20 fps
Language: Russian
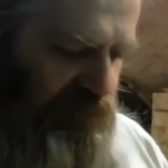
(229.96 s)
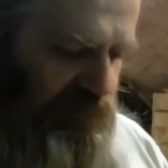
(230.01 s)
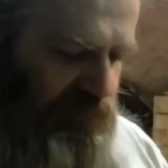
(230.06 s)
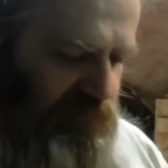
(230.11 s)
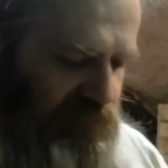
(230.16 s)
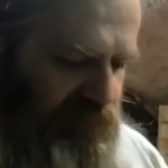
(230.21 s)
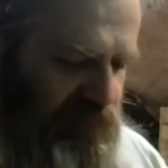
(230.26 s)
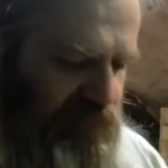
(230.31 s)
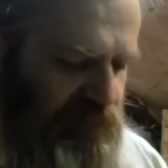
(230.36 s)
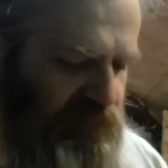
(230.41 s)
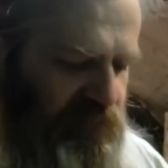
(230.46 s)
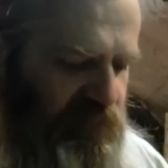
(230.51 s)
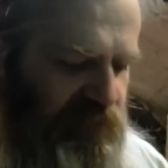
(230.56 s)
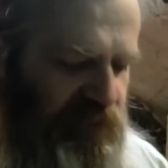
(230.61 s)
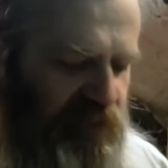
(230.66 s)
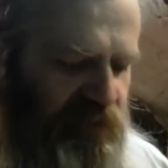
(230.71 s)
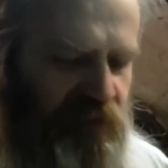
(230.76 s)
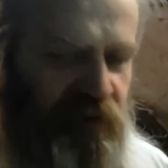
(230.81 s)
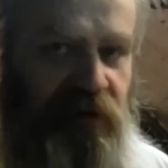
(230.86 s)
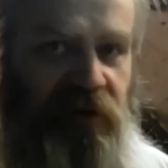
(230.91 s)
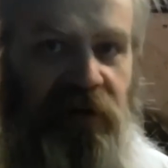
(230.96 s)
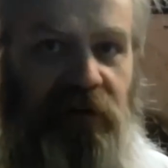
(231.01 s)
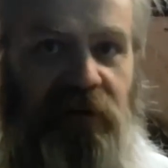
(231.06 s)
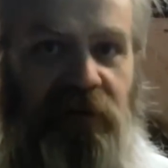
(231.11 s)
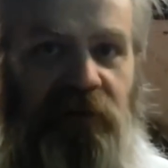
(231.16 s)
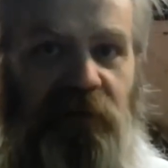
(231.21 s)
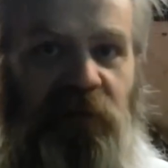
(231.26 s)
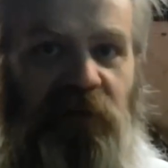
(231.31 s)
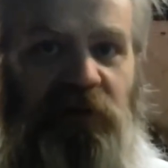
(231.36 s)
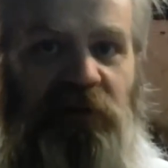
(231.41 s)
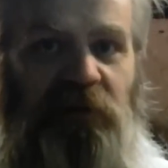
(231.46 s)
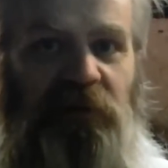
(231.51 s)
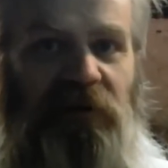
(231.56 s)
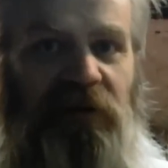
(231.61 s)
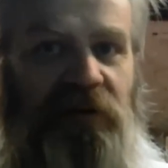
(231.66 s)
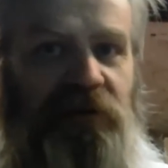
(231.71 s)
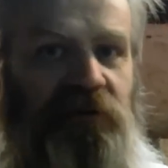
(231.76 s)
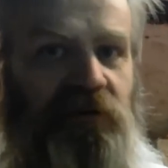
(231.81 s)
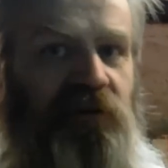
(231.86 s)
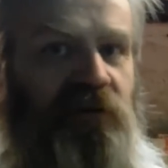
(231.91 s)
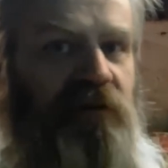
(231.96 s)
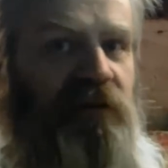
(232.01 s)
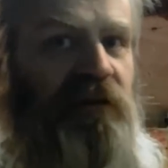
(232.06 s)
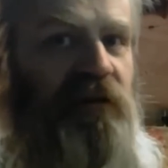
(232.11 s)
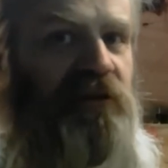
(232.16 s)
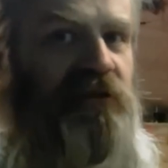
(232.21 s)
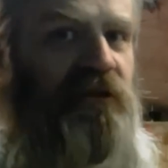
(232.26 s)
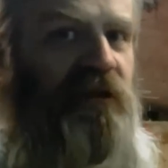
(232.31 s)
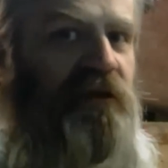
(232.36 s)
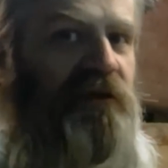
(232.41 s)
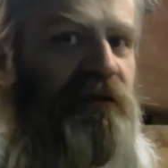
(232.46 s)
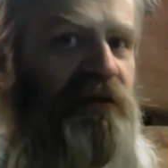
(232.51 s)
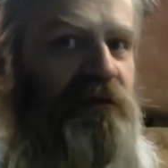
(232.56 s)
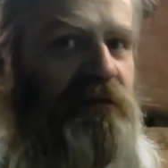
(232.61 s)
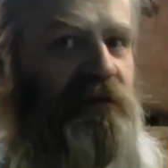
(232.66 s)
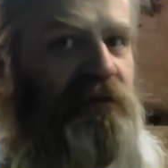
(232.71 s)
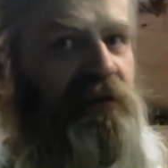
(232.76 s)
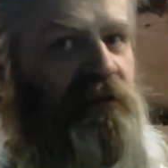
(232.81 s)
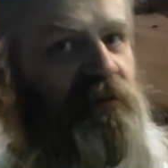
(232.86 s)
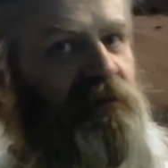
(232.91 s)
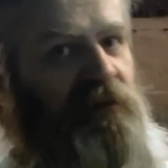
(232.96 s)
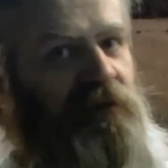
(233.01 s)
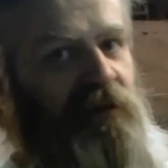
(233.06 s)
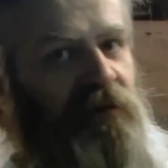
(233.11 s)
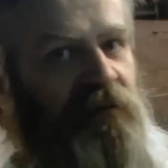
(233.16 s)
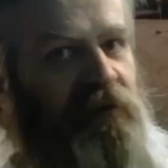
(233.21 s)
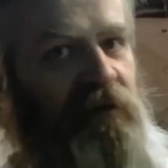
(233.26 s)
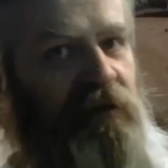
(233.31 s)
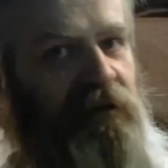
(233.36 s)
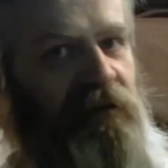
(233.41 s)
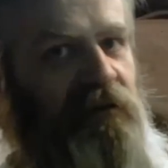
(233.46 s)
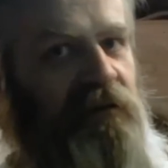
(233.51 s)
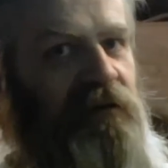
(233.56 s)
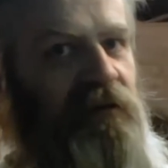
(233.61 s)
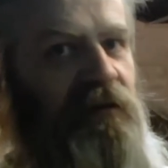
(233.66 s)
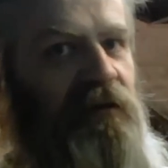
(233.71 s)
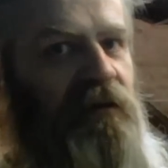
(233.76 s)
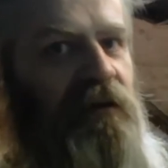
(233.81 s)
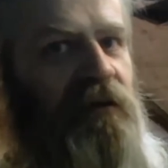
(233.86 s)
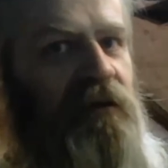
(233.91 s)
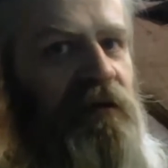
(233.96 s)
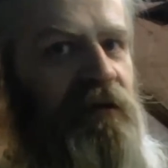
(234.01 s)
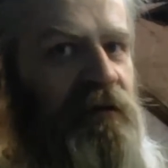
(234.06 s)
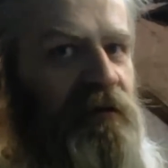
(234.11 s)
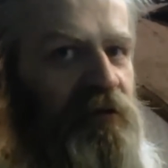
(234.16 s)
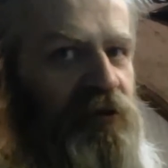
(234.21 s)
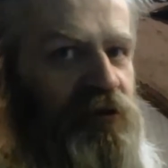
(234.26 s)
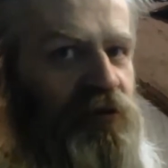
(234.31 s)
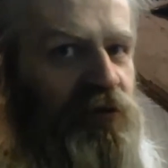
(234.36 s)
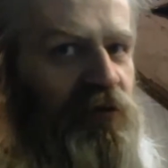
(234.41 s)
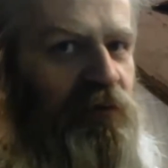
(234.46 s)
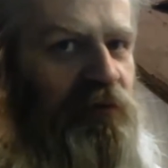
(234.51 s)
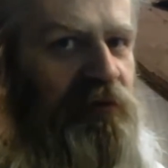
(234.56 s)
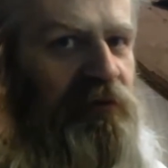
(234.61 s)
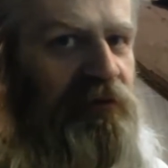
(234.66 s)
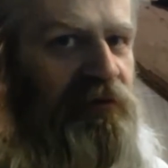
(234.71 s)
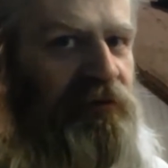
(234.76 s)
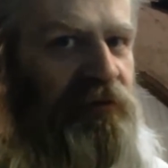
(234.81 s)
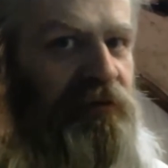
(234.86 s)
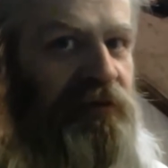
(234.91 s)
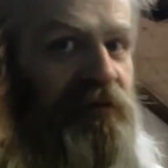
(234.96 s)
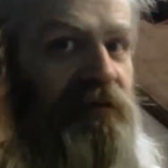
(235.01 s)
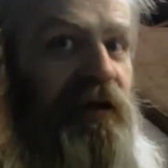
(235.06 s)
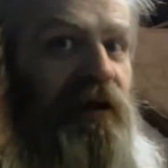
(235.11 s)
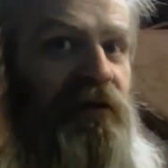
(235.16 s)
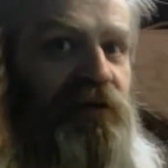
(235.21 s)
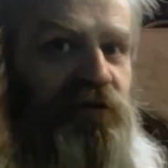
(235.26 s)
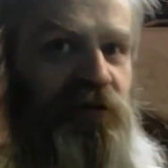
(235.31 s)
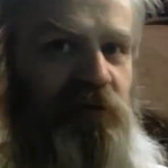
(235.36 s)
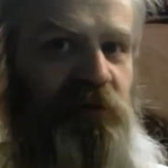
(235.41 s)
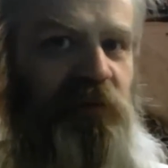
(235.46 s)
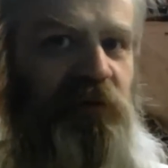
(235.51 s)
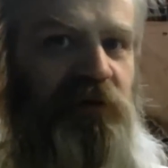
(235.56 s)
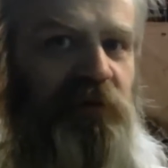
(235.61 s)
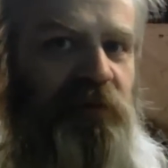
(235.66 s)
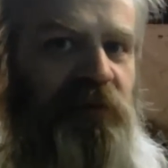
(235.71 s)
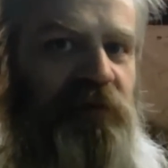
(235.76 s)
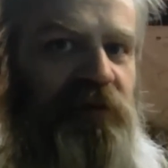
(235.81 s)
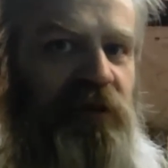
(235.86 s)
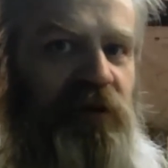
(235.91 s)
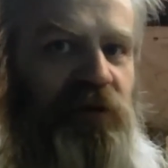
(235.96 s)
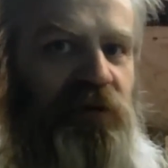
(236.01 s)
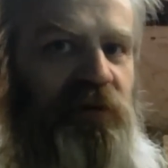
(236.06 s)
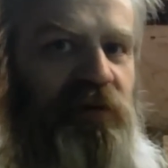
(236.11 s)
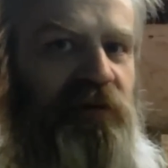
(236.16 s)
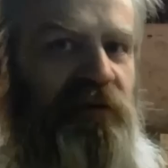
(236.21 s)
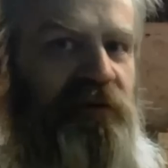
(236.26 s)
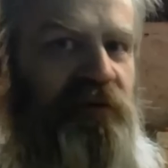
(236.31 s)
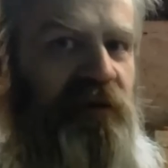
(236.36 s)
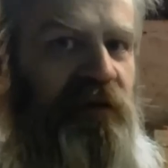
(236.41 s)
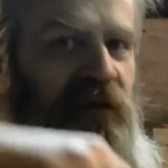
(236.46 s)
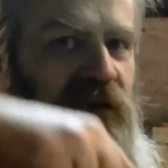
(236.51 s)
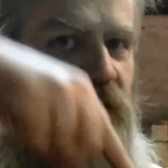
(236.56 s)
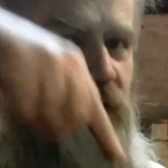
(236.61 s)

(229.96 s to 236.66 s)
Вот, есть волновые способы разгона ножа, есть неволновые. Еще вот, э, да, еще способ вот такой есть.